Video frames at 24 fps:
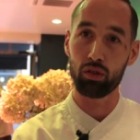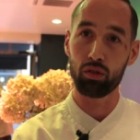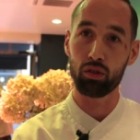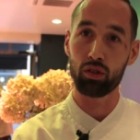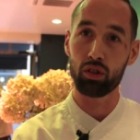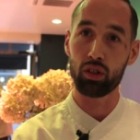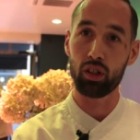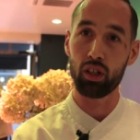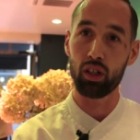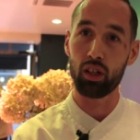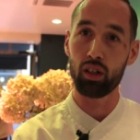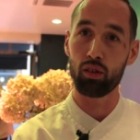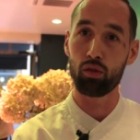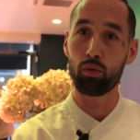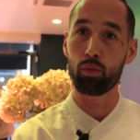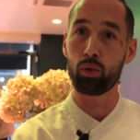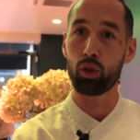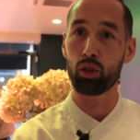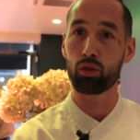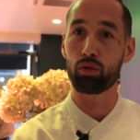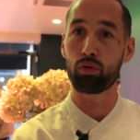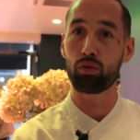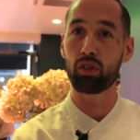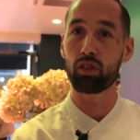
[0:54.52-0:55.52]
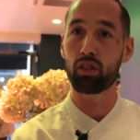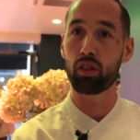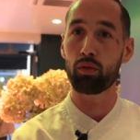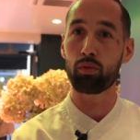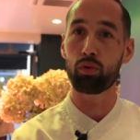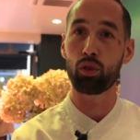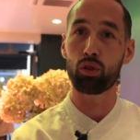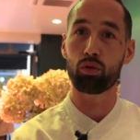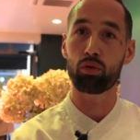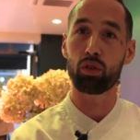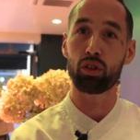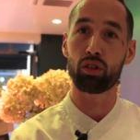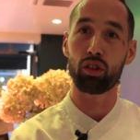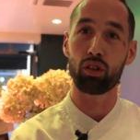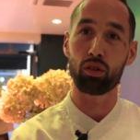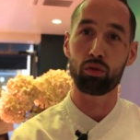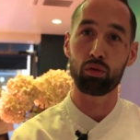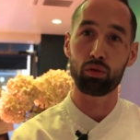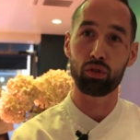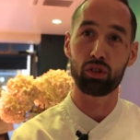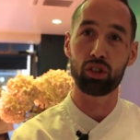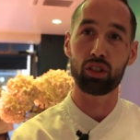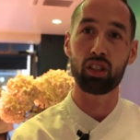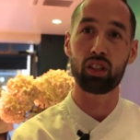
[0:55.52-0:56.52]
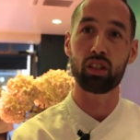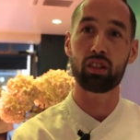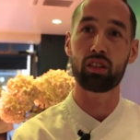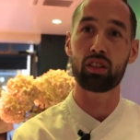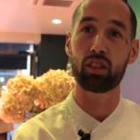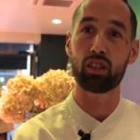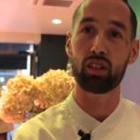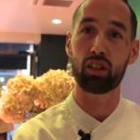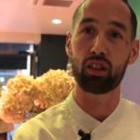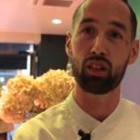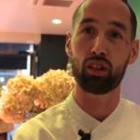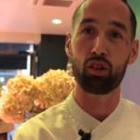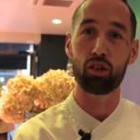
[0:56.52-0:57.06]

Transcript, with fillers: ce sera l'opportunité pour toi de rencontrer des